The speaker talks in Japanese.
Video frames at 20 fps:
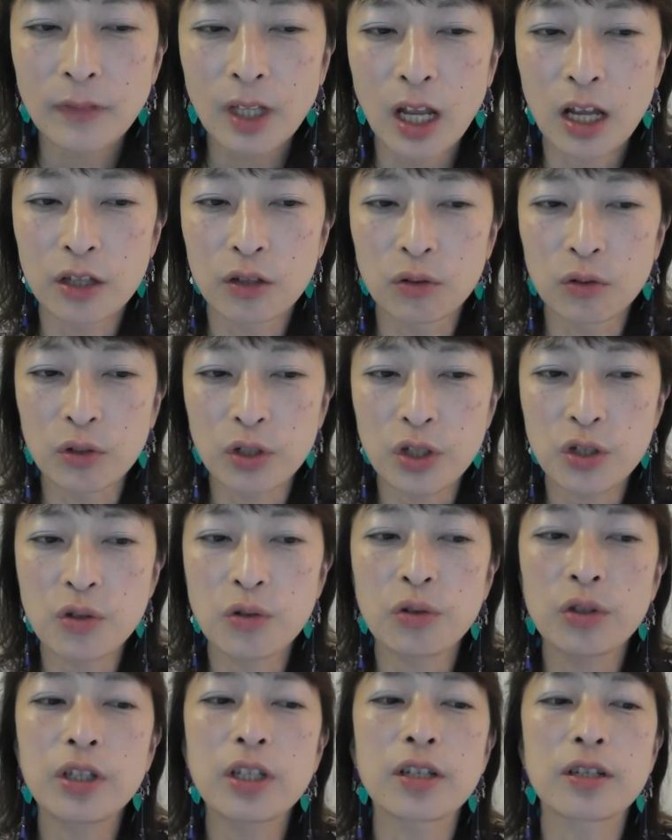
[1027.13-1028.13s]
あの非
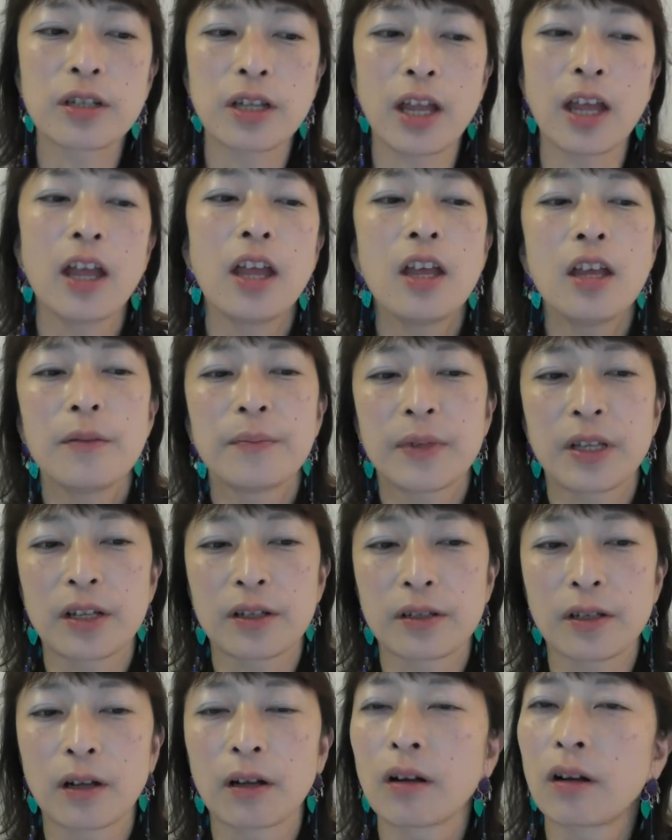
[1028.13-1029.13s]
常にですね皆
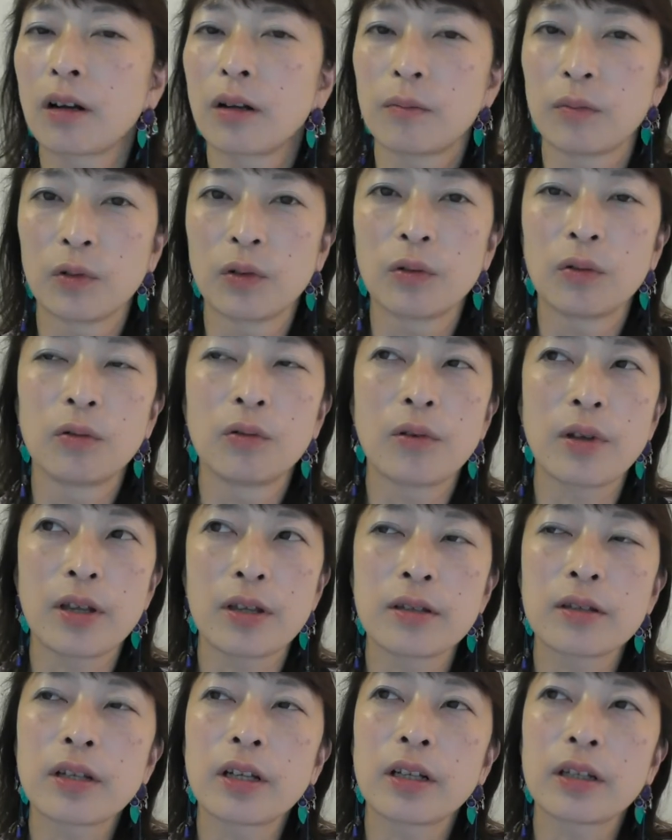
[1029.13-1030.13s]
さんからも応
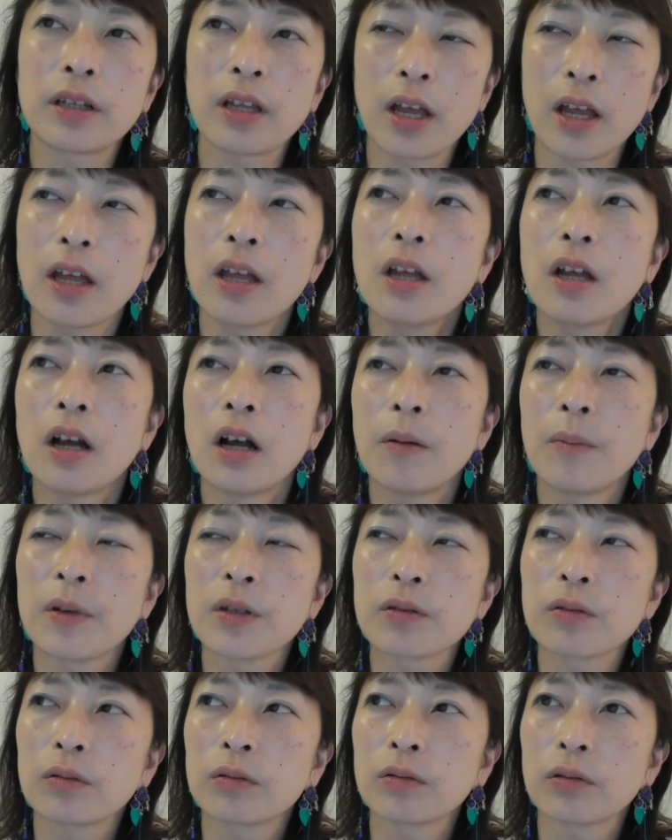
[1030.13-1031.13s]
援されて
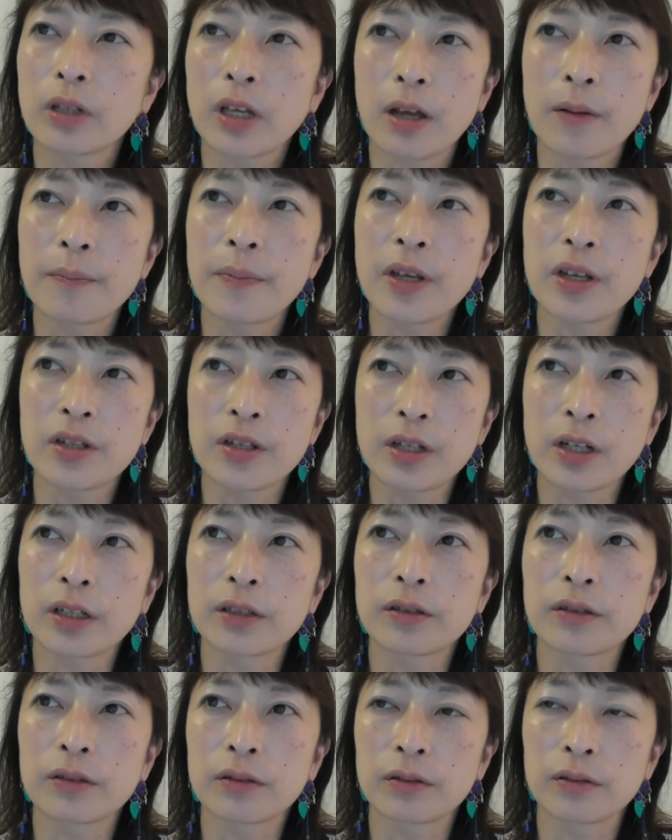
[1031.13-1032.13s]
Amazon のキャンペーン4
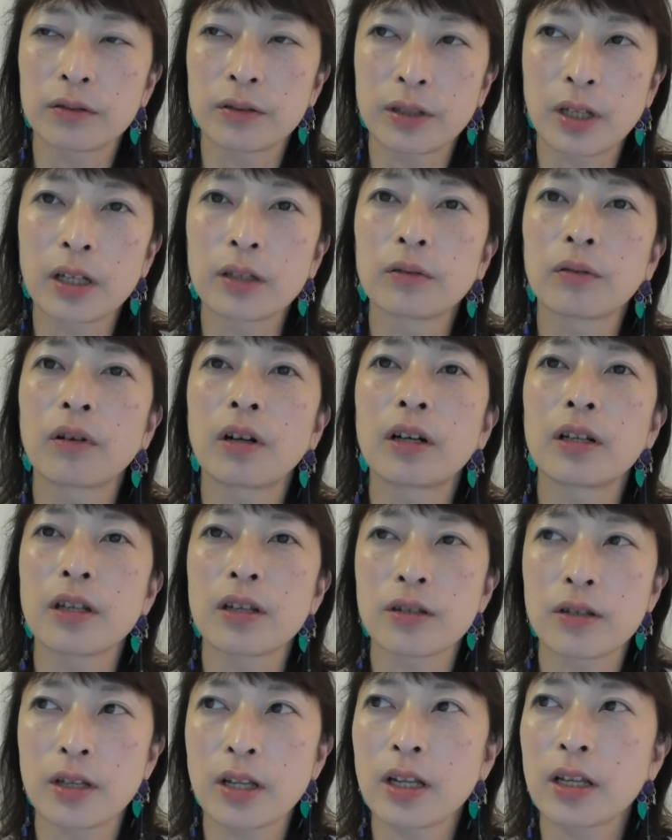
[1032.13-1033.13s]
月スタートから
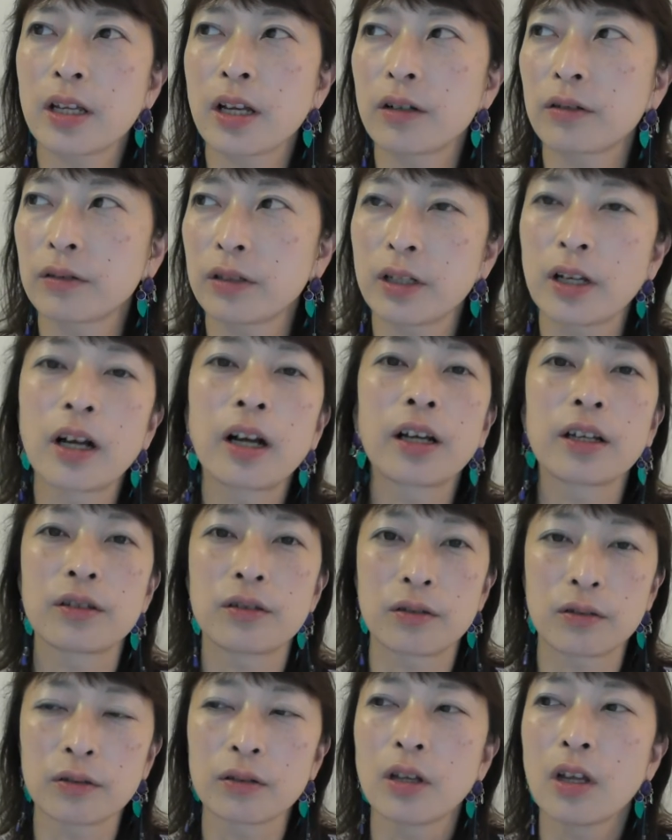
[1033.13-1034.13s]
ですね約2ヶ
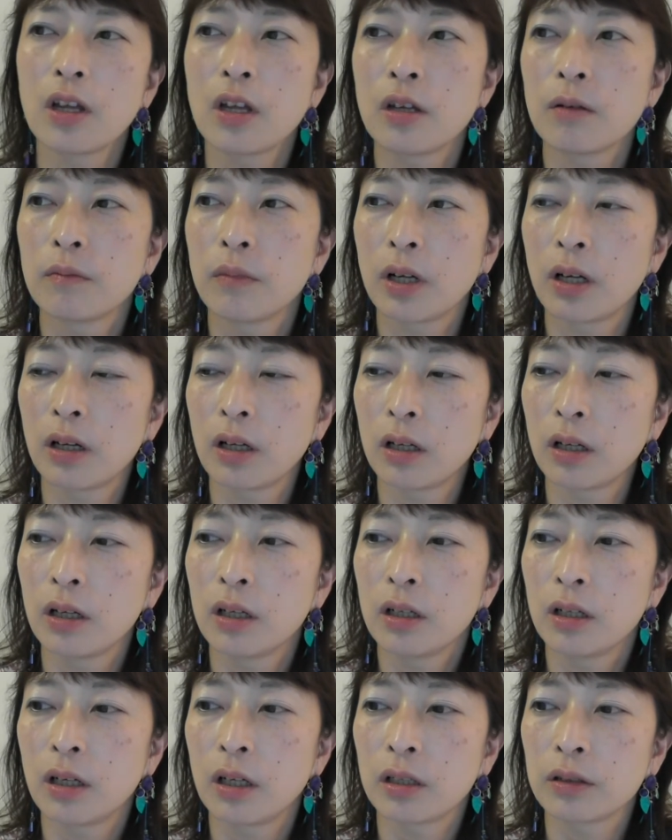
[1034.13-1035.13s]
月
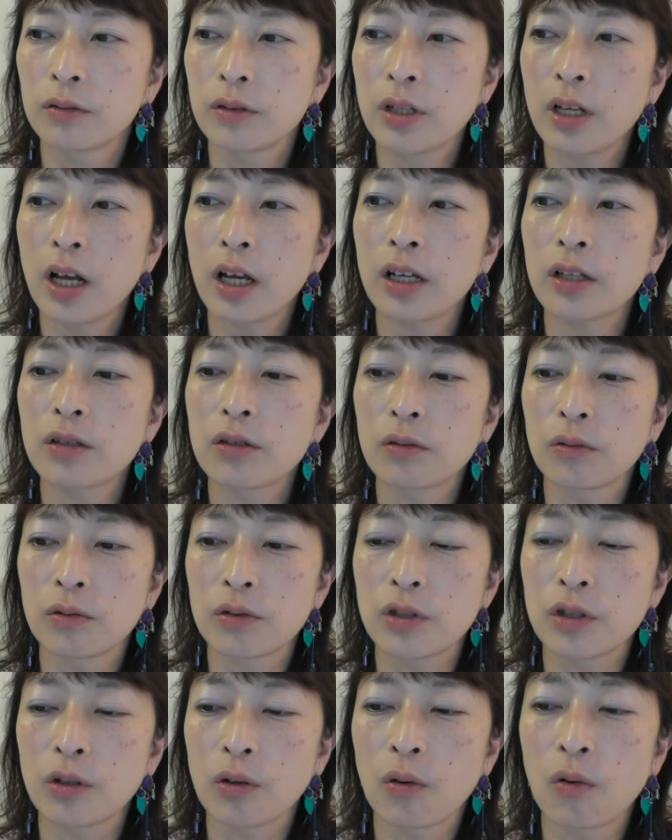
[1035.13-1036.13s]
まああの1ヶ月のう
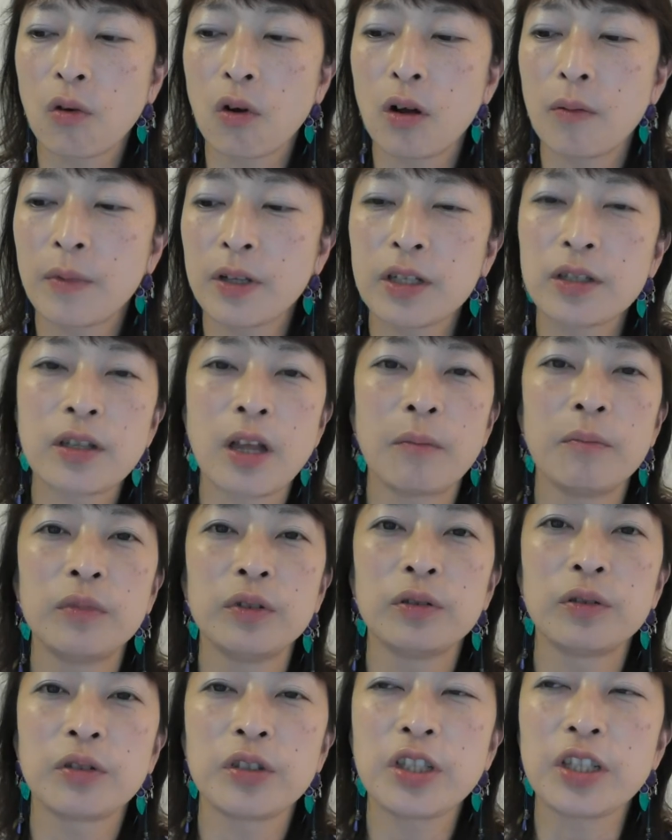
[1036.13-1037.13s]
ち横浜に3
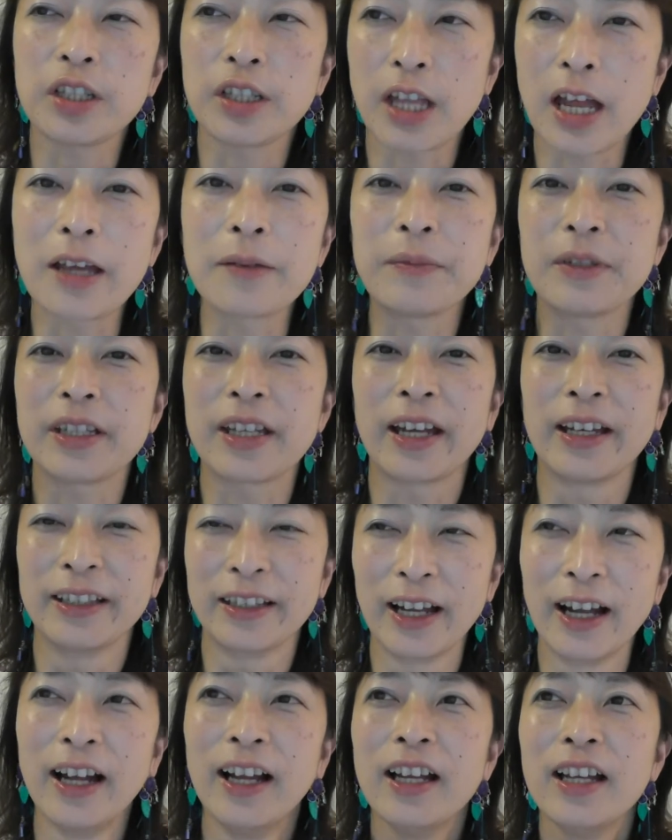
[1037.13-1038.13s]
分の2いないみたいな